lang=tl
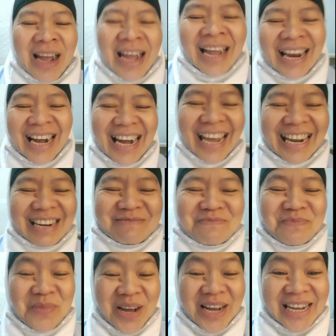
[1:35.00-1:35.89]

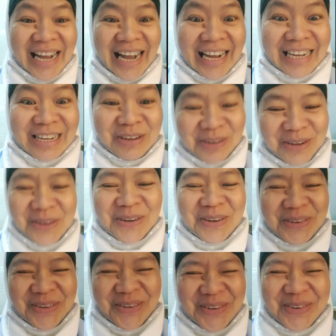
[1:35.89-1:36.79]
pangalan pag ako.
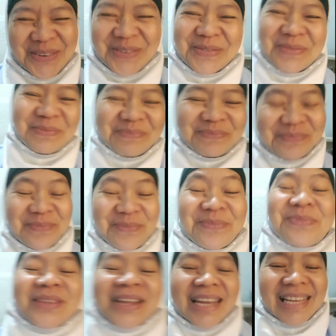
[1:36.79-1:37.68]

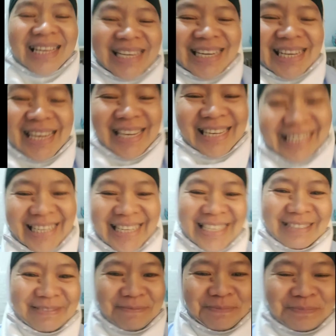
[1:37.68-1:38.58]

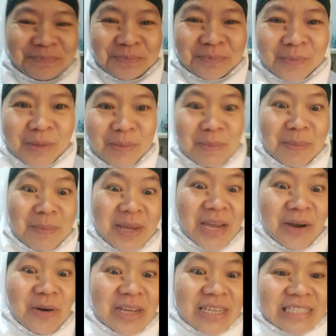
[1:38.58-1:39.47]
Kaya,
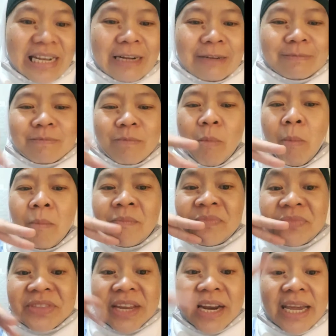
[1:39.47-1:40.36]
mamaya ulit ha.
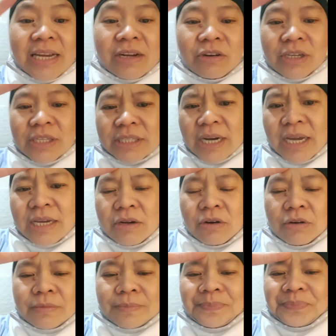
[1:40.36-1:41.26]
Try ko, i-try eh,
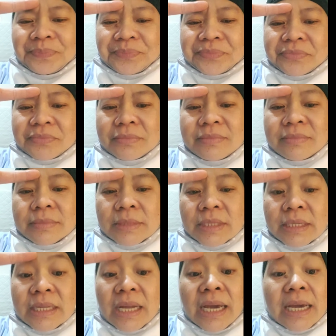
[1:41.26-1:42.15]
ko.
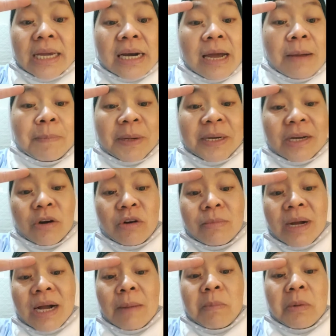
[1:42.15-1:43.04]
Nahirapan
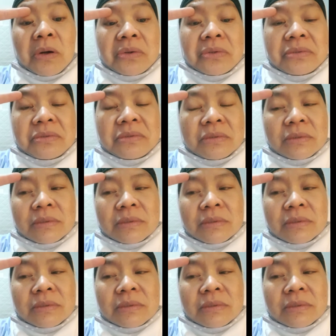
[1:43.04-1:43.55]
akong mag-upload.